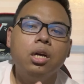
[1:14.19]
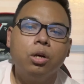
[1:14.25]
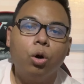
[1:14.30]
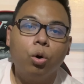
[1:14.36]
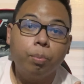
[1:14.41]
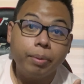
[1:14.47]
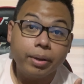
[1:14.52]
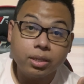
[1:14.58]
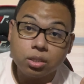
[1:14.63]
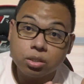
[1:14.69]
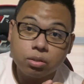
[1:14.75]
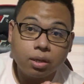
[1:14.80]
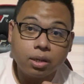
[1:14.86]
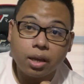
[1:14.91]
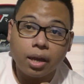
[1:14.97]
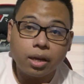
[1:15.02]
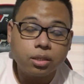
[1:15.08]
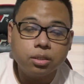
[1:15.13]
Open
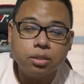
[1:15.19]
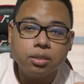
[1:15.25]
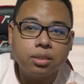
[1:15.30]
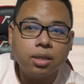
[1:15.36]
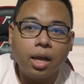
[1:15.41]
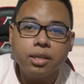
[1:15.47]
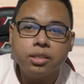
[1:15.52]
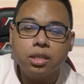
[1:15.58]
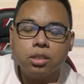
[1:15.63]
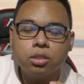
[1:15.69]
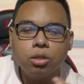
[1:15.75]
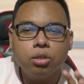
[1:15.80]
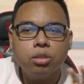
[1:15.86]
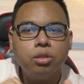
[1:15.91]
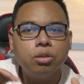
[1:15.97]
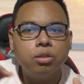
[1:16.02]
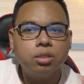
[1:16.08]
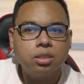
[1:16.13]
string exercises?
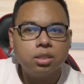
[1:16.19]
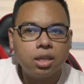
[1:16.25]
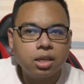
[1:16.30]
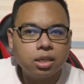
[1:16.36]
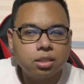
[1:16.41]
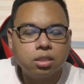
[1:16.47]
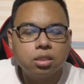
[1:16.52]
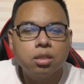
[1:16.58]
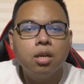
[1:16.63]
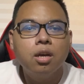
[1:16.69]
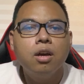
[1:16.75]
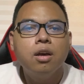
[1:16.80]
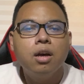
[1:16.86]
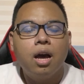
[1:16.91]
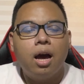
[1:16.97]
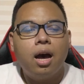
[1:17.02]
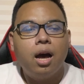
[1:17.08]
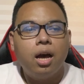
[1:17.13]
All those things
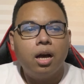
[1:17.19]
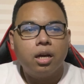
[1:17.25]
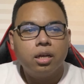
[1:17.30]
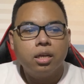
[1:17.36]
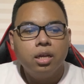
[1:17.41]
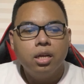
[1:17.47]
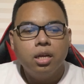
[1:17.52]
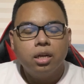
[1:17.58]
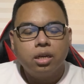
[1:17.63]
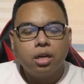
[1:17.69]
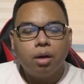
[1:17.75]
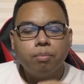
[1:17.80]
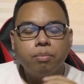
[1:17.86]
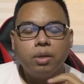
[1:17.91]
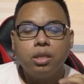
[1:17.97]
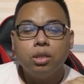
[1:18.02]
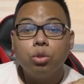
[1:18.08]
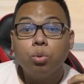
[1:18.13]
uh,
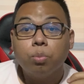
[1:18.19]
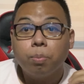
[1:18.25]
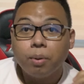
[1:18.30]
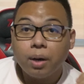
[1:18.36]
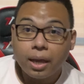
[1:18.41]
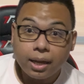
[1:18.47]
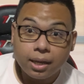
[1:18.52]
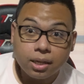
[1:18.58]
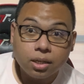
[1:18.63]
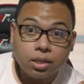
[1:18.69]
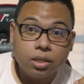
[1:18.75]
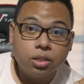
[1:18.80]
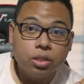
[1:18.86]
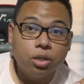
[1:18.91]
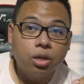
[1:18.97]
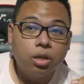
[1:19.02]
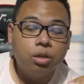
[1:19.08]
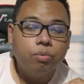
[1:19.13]
come into play
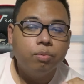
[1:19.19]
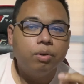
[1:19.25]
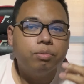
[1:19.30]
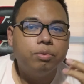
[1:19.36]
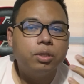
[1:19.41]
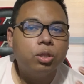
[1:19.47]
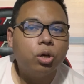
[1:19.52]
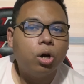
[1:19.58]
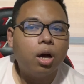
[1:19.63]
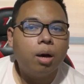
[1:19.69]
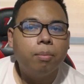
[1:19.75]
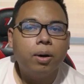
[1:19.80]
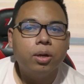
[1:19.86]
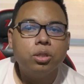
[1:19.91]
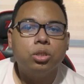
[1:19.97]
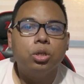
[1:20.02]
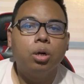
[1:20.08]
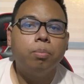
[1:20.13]
no when we talk
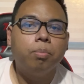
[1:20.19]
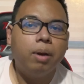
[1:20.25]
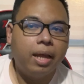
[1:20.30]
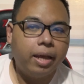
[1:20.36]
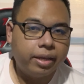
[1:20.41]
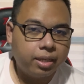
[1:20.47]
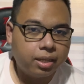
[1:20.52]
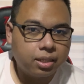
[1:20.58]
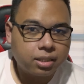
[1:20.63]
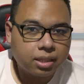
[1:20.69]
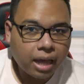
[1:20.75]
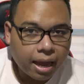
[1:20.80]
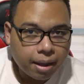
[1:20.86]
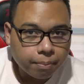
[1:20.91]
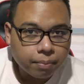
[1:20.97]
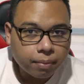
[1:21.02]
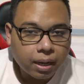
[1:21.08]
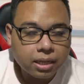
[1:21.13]
about your playing
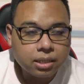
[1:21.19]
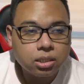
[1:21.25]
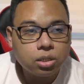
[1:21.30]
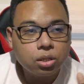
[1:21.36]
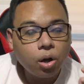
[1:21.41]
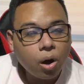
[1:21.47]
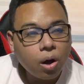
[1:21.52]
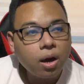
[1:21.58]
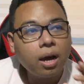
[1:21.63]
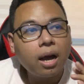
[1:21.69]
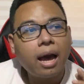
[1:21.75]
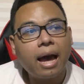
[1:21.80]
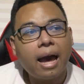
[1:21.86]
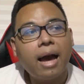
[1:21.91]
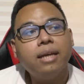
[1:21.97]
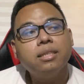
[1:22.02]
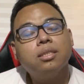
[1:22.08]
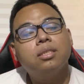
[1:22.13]
time as long
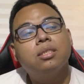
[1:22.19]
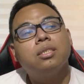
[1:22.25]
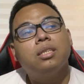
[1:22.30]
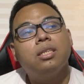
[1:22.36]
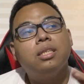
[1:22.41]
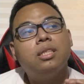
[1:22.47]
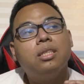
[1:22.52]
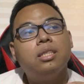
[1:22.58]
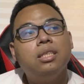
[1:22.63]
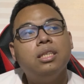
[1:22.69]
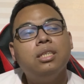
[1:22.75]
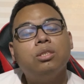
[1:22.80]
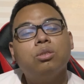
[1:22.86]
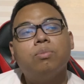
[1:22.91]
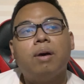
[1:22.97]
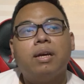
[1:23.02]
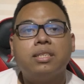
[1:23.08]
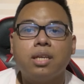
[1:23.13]
as hindi
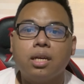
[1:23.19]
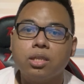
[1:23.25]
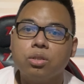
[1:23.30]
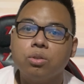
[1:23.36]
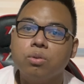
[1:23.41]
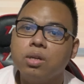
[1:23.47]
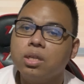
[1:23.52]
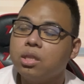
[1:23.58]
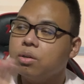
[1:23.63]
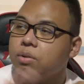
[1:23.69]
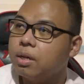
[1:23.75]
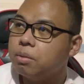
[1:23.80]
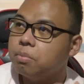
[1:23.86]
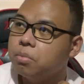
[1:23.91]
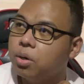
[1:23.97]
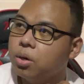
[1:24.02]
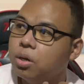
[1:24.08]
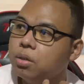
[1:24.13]
sumasakit yung
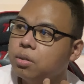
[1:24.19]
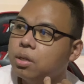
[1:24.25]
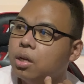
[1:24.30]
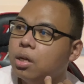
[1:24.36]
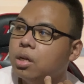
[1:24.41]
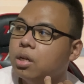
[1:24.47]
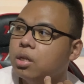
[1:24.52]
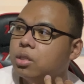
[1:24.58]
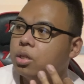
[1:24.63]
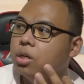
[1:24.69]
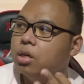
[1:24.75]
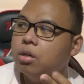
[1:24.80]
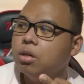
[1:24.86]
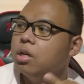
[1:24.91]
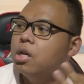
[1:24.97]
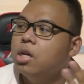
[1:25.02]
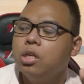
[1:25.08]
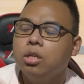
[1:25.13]
katawan mo
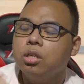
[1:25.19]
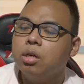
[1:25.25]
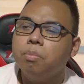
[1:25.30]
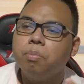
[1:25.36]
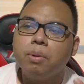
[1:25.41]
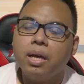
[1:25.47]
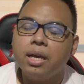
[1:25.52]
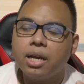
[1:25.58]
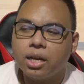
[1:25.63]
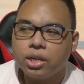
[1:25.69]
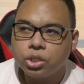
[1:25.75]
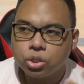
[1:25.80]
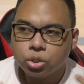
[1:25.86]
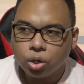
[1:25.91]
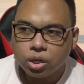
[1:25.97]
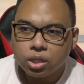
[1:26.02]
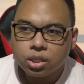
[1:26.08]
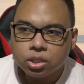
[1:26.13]
no you can play as
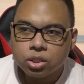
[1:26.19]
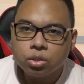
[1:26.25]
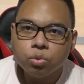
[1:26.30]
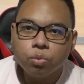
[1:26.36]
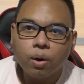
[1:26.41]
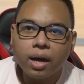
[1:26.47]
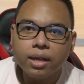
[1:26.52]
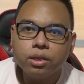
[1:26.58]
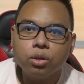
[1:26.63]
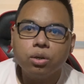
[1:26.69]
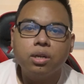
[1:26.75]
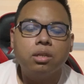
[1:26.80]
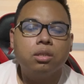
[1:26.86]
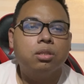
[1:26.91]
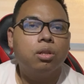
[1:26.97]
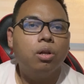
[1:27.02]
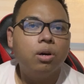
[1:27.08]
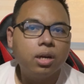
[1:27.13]
short as you want or
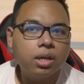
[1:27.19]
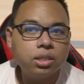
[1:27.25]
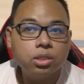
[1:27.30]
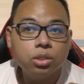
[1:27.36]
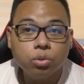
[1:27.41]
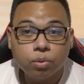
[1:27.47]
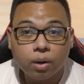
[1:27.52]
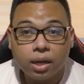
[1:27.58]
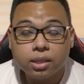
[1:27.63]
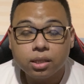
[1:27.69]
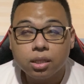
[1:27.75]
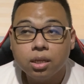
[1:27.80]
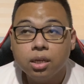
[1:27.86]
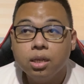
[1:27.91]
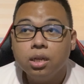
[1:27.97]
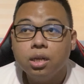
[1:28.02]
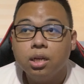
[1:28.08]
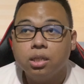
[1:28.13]
as long as you want
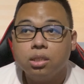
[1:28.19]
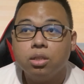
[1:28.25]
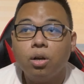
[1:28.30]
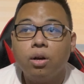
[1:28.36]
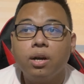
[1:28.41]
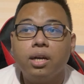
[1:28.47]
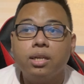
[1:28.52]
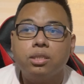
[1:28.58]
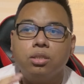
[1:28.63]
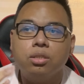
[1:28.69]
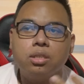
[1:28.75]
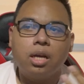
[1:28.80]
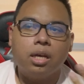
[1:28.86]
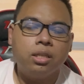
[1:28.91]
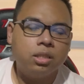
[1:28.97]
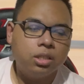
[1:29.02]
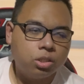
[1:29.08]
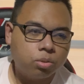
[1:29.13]
as long as yun nga,
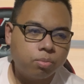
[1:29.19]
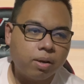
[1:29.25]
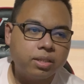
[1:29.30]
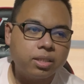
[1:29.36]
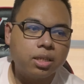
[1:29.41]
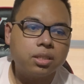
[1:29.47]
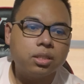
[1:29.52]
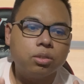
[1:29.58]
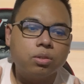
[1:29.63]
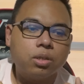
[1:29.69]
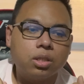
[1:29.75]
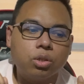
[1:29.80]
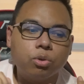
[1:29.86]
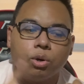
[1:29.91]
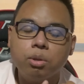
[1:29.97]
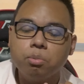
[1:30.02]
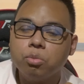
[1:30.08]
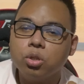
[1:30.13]
hindi sumasakit yung
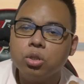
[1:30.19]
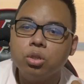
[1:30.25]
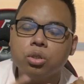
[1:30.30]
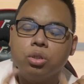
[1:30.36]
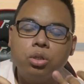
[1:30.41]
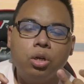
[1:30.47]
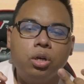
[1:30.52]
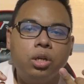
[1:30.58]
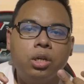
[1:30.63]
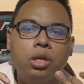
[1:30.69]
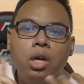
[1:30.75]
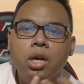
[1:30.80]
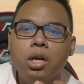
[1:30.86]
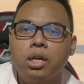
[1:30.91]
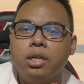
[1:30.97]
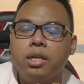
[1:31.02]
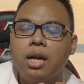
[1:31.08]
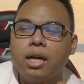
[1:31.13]
katawan mo they are
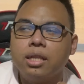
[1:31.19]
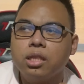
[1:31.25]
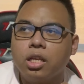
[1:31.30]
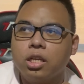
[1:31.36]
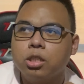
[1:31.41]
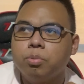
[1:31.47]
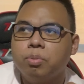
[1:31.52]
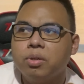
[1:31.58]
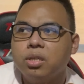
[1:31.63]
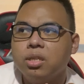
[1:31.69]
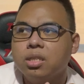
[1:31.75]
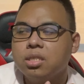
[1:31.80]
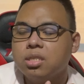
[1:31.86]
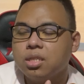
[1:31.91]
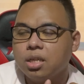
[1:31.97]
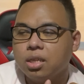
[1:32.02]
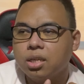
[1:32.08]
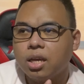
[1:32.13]
not
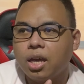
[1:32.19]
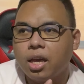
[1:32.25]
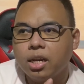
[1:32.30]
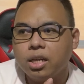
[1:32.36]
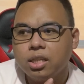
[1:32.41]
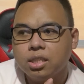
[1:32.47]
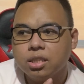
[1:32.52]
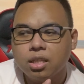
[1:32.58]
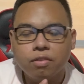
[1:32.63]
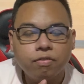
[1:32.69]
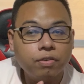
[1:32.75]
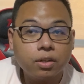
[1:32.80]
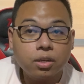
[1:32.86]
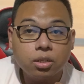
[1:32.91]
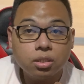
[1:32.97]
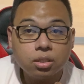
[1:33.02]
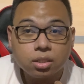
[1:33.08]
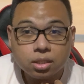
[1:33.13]
experiencing any
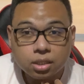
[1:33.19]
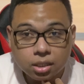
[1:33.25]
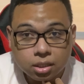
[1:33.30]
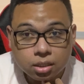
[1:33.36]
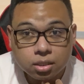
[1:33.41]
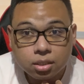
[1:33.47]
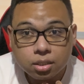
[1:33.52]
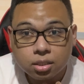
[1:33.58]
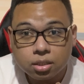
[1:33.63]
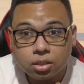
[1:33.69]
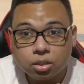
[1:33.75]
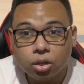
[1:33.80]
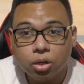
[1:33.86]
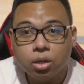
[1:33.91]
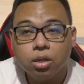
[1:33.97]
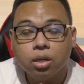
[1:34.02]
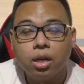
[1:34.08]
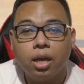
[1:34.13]
difficulties
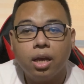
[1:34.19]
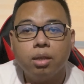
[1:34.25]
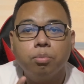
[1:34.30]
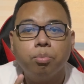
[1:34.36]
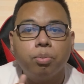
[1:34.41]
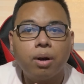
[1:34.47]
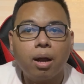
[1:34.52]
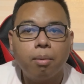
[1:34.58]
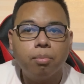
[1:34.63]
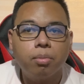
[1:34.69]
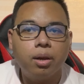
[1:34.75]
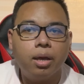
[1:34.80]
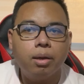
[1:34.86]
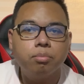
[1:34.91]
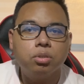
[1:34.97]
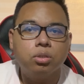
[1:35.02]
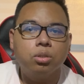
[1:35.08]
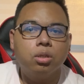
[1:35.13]
no and
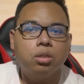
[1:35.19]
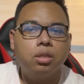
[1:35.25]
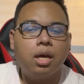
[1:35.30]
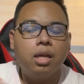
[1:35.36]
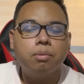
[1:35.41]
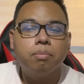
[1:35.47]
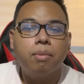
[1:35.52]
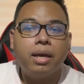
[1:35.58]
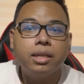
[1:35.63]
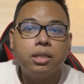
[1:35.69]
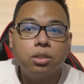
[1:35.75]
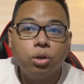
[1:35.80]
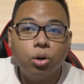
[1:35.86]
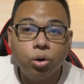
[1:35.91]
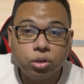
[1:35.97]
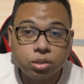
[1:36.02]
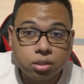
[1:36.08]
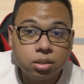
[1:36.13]
problems no that might
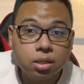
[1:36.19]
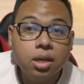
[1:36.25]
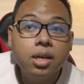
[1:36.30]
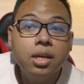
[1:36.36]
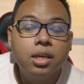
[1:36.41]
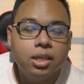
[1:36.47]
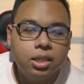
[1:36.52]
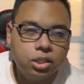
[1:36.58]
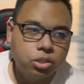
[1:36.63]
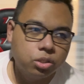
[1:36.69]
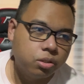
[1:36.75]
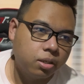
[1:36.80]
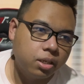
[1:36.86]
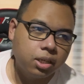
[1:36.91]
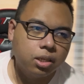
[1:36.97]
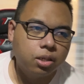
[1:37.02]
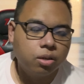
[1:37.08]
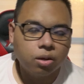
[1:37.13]
cause
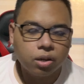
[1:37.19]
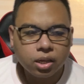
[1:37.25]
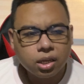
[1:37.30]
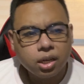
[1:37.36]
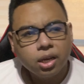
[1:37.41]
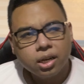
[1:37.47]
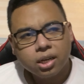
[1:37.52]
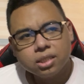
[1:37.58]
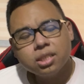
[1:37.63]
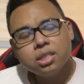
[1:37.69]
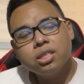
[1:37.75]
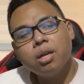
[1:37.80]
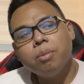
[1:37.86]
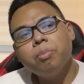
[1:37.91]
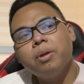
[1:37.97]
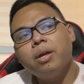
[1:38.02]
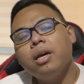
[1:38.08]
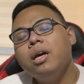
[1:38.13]
injury okay kasi
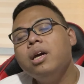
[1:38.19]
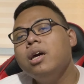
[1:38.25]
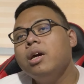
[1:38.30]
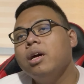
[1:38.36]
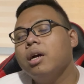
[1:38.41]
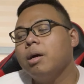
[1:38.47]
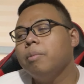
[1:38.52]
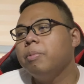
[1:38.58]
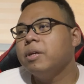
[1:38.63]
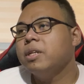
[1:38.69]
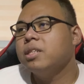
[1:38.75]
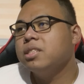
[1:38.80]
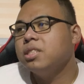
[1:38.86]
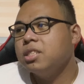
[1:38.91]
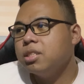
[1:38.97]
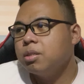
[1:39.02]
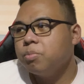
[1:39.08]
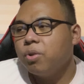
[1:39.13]
syempre kapag
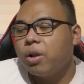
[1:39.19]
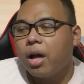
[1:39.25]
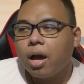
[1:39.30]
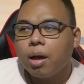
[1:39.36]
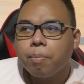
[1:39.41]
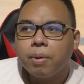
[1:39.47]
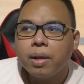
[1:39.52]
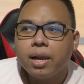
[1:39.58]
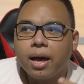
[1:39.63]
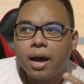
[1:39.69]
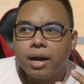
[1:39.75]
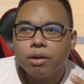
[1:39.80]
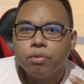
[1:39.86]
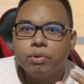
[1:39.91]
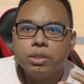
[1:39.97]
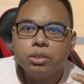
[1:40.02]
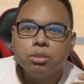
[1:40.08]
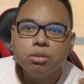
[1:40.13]
nagsisimula ka pa
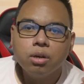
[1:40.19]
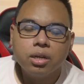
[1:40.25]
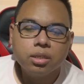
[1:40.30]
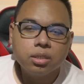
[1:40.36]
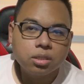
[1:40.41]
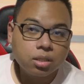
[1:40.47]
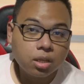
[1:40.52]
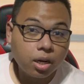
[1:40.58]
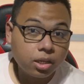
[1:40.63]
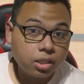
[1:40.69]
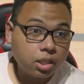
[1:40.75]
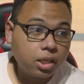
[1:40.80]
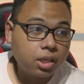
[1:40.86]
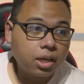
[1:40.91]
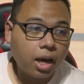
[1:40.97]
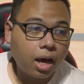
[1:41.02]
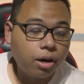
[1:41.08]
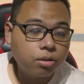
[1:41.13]
lang when you are
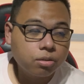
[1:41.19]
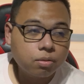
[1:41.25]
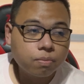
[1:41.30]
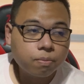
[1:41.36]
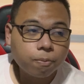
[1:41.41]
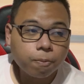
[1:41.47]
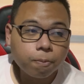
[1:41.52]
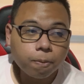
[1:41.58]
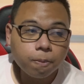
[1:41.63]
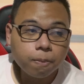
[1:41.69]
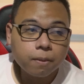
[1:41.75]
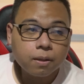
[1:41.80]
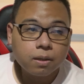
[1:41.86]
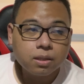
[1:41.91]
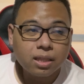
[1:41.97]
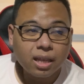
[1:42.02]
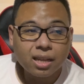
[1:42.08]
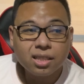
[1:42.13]
starting out
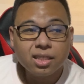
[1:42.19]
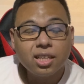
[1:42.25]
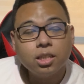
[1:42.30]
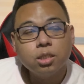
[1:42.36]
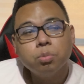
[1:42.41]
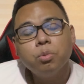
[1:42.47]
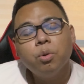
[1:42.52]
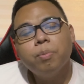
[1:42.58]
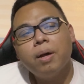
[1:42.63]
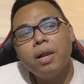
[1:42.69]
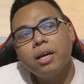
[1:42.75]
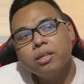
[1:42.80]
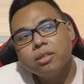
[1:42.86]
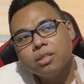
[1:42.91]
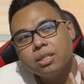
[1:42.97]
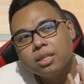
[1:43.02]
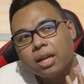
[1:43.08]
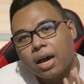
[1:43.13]
techniques mo pa
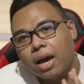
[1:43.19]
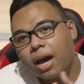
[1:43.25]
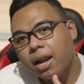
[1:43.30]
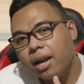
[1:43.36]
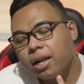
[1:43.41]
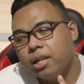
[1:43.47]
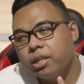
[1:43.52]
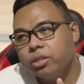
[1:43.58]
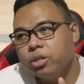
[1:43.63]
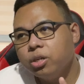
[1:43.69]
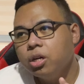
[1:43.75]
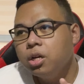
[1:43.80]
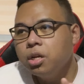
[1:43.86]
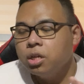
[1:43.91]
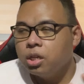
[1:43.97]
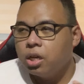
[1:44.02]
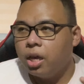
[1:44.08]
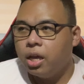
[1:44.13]
lang yung inaaral no
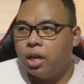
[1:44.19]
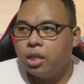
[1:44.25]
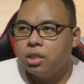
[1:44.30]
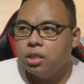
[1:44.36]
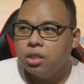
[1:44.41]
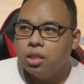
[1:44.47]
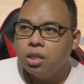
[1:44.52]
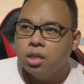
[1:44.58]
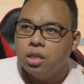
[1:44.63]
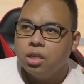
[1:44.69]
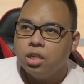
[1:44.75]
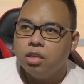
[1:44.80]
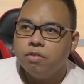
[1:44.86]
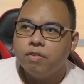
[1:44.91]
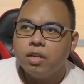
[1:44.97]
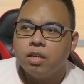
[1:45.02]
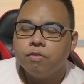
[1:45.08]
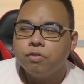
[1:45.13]
and
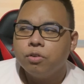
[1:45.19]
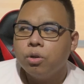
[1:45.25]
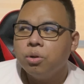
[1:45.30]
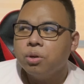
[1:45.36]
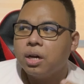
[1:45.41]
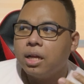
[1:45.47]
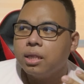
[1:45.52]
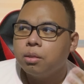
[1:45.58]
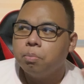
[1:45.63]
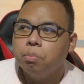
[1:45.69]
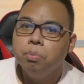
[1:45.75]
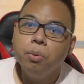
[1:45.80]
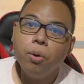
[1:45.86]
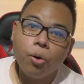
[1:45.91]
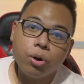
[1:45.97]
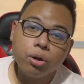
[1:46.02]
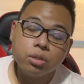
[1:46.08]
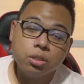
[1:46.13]
Even if you look at
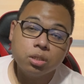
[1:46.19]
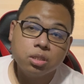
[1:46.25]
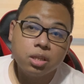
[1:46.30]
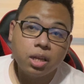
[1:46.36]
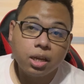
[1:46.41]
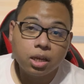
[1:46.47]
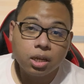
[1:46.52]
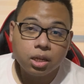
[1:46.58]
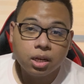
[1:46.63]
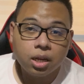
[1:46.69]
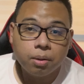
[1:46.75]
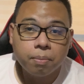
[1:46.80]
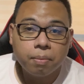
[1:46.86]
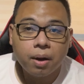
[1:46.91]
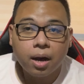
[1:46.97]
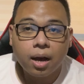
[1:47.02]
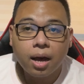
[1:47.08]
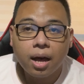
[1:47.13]
books na, na
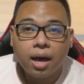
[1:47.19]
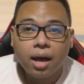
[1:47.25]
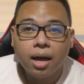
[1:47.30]
mga